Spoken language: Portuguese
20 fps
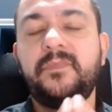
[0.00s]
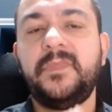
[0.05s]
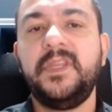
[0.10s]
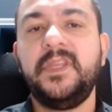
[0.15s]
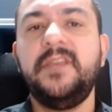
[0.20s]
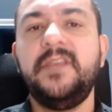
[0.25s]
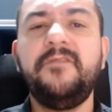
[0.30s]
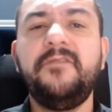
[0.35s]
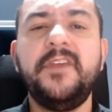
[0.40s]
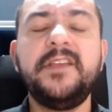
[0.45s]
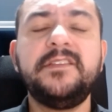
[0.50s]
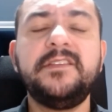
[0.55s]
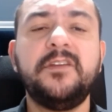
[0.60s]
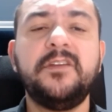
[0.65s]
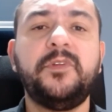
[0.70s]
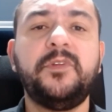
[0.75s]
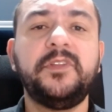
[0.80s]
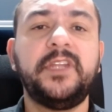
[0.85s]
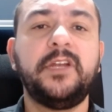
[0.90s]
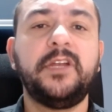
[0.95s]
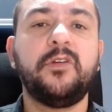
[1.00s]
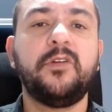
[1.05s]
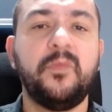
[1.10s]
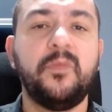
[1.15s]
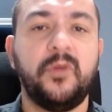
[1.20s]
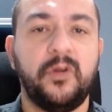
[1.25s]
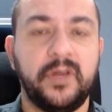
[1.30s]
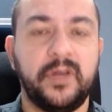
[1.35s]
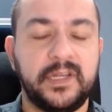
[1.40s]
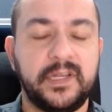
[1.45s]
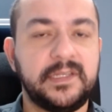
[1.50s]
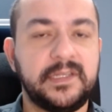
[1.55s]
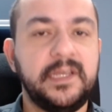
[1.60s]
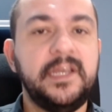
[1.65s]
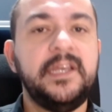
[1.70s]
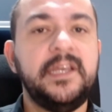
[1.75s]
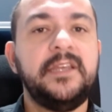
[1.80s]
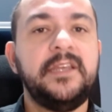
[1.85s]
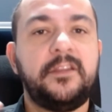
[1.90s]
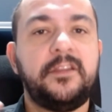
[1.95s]
Infecção por tricomonas.
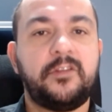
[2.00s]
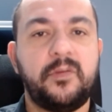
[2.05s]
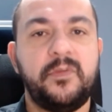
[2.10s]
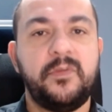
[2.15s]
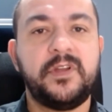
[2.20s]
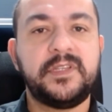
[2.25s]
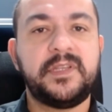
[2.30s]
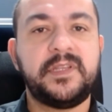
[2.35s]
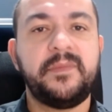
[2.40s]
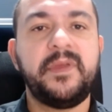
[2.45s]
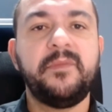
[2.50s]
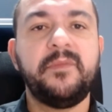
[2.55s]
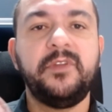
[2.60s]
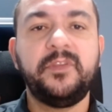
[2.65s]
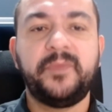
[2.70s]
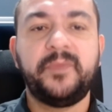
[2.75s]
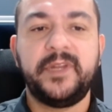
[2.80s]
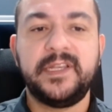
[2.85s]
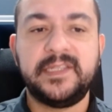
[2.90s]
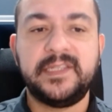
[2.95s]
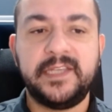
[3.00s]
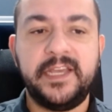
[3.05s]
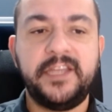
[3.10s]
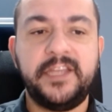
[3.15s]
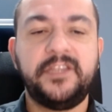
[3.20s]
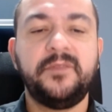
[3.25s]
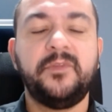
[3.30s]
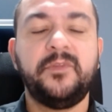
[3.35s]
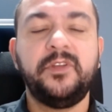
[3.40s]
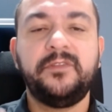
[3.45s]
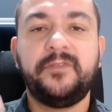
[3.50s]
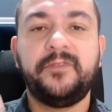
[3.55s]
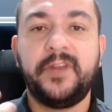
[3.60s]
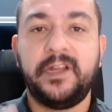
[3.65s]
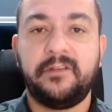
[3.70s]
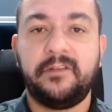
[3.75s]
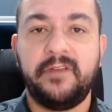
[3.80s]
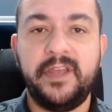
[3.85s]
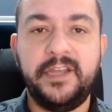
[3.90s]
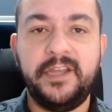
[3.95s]
Tricomonas também muito presente, muito
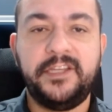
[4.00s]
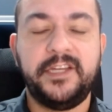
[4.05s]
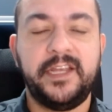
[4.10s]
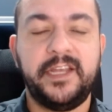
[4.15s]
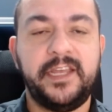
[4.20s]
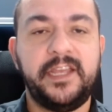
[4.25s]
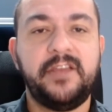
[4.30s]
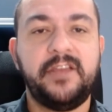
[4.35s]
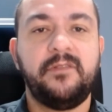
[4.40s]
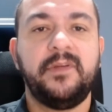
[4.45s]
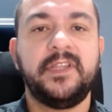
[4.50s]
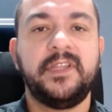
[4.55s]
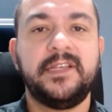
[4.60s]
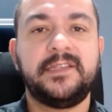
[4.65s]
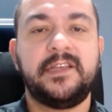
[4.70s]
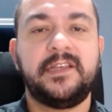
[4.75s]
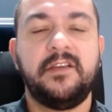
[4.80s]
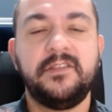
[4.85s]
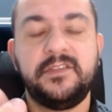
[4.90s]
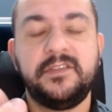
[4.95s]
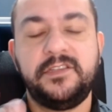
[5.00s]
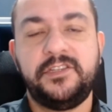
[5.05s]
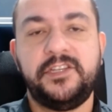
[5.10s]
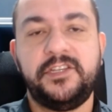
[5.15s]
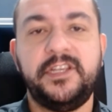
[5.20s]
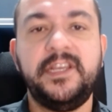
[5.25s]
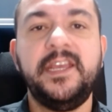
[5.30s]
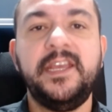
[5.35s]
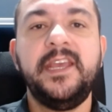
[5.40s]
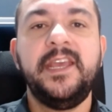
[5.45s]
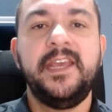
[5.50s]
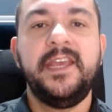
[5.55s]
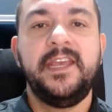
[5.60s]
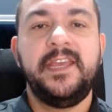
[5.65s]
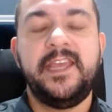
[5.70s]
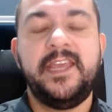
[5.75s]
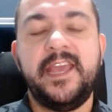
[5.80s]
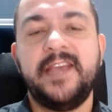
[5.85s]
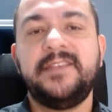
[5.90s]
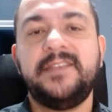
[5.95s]
frequente aí, é uma das causas de
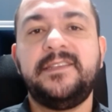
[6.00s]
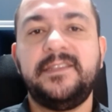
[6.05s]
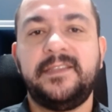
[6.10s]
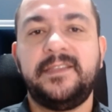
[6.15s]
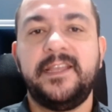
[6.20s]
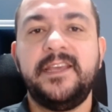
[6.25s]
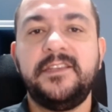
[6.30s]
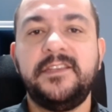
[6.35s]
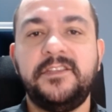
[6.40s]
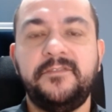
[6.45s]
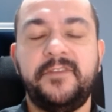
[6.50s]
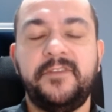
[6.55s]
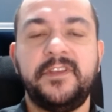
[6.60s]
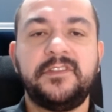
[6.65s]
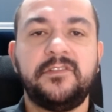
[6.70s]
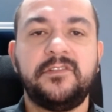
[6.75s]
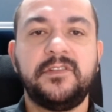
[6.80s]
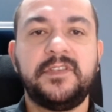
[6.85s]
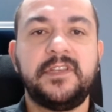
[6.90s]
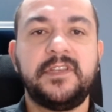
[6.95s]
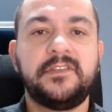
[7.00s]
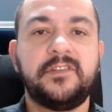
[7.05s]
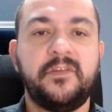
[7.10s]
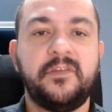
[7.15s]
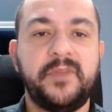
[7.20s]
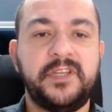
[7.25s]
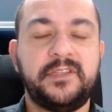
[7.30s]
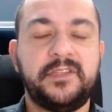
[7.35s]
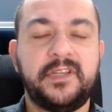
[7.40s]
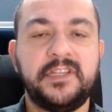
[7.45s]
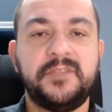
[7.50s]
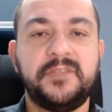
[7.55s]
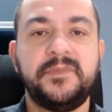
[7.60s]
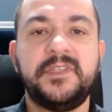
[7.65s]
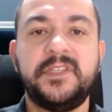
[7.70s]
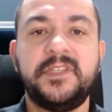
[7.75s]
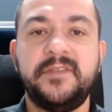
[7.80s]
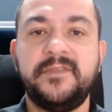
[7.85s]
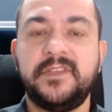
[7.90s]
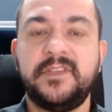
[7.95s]
ISTs de infecções sexualmente
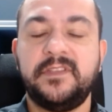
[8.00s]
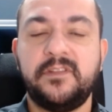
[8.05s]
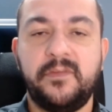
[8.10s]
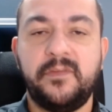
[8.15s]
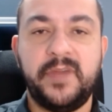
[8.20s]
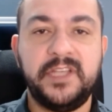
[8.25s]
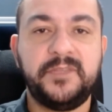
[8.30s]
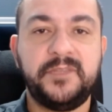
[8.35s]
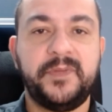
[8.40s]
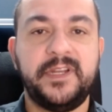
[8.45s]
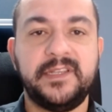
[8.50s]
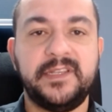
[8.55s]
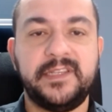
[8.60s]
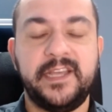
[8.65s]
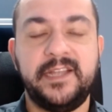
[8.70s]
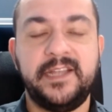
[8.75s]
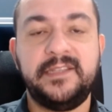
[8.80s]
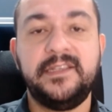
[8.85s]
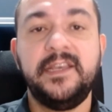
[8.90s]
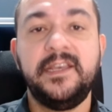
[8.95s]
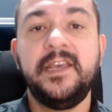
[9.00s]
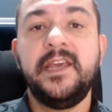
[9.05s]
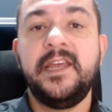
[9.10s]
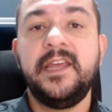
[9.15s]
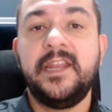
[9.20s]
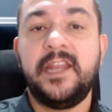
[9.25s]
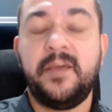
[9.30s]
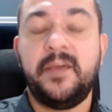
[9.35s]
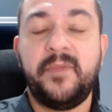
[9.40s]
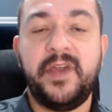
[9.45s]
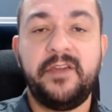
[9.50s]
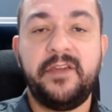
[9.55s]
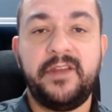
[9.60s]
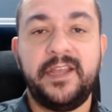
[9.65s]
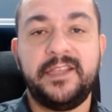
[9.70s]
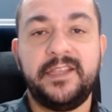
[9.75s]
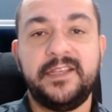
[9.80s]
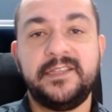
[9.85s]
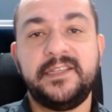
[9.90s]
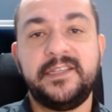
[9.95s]
transmissíveis que estão mais presentes. Na
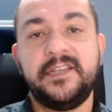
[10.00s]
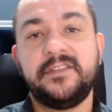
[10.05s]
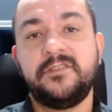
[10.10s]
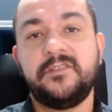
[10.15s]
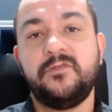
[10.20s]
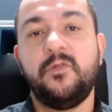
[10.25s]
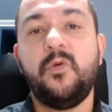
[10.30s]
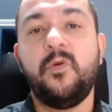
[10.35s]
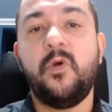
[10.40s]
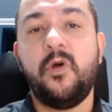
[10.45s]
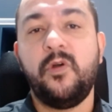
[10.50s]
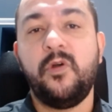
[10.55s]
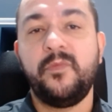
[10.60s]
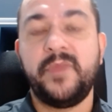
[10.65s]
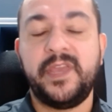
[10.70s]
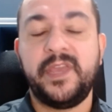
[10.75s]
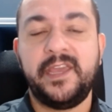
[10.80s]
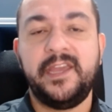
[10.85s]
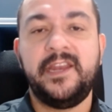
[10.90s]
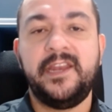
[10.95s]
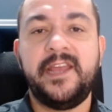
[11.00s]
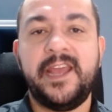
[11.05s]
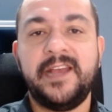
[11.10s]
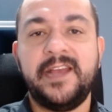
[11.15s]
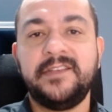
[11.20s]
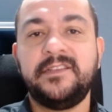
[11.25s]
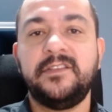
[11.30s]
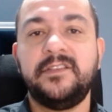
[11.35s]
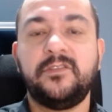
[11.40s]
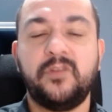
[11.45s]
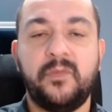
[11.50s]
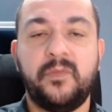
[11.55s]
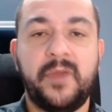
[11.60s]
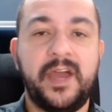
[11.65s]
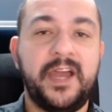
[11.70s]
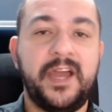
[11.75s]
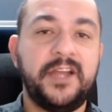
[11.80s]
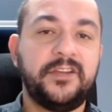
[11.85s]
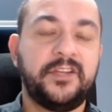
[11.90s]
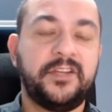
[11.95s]
maioria das vezes, o homem ele é
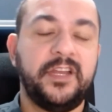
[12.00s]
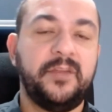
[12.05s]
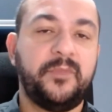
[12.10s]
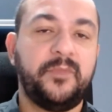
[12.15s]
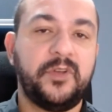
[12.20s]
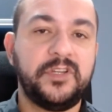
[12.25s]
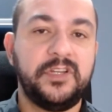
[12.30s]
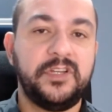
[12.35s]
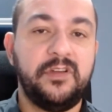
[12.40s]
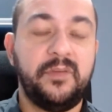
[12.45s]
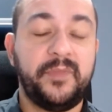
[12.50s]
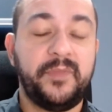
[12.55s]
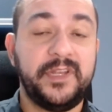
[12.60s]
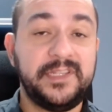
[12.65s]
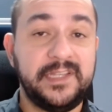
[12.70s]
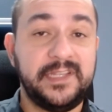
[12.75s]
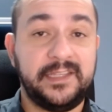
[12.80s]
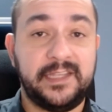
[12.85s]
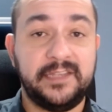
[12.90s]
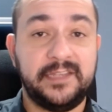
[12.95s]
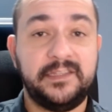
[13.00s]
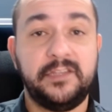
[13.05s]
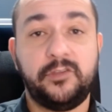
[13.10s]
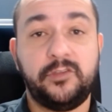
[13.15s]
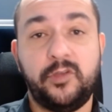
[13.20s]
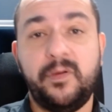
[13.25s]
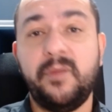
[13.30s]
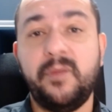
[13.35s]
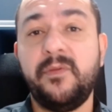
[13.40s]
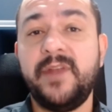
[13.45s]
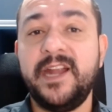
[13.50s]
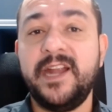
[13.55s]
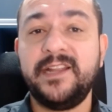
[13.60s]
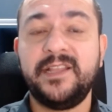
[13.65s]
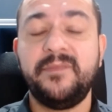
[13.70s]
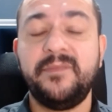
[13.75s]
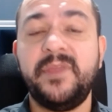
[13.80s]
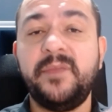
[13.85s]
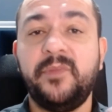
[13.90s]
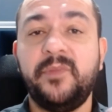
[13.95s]
assintomático, ele pode não apresentar sintoma. A mulher
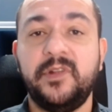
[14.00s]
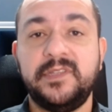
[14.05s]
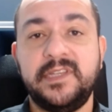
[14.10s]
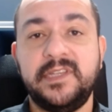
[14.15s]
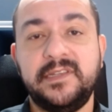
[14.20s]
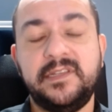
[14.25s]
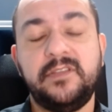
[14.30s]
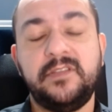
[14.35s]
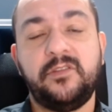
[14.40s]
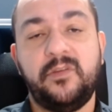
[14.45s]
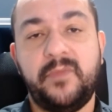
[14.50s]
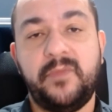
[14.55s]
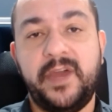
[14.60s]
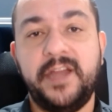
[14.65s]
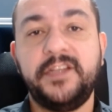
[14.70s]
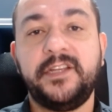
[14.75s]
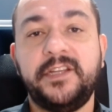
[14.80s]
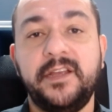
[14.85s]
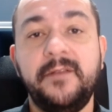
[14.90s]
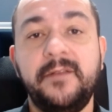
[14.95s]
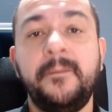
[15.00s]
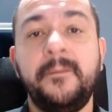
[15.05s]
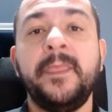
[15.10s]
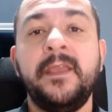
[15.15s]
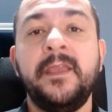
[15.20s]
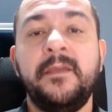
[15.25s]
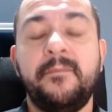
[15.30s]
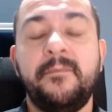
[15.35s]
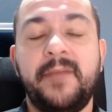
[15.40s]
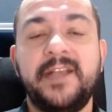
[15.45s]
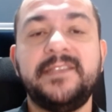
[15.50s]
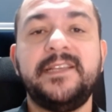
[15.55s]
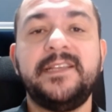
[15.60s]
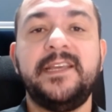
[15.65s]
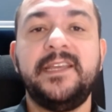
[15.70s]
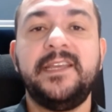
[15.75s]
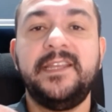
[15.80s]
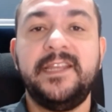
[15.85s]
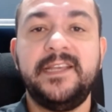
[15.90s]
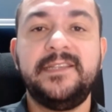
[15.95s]
também pode ser assintomática, mas
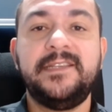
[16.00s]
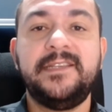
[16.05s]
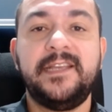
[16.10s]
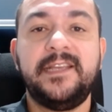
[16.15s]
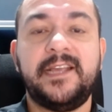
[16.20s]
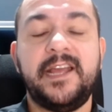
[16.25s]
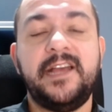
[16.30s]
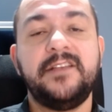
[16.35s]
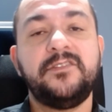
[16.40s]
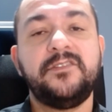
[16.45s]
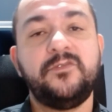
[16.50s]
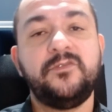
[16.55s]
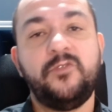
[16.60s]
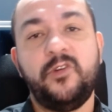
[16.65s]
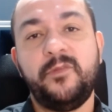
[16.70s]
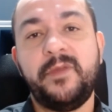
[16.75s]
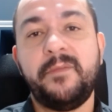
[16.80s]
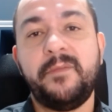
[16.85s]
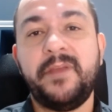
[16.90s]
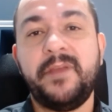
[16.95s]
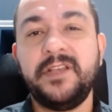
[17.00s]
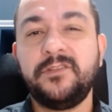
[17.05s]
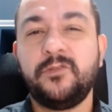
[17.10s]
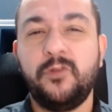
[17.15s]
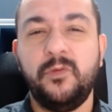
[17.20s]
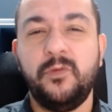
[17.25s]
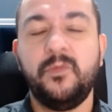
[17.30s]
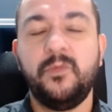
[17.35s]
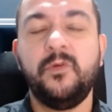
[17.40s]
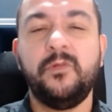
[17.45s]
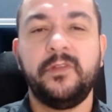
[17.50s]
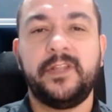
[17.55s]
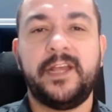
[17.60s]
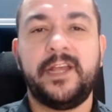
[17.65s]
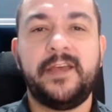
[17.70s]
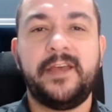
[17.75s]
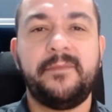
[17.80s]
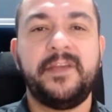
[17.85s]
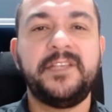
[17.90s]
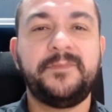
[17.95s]
aí nesse caso o homem é mais comum,
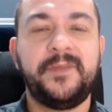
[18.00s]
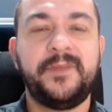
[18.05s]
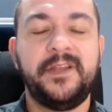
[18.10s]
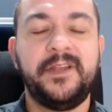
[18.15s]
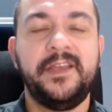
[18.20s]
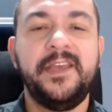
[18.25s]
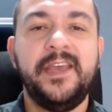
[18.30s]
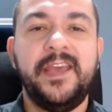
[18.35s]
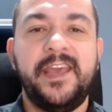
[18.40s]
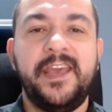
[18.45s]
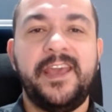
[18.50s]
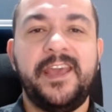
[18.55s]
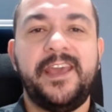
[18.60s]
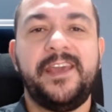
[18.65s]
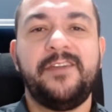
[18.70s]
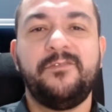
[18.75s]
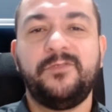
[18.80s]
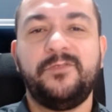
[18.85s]
tá? É mais é, o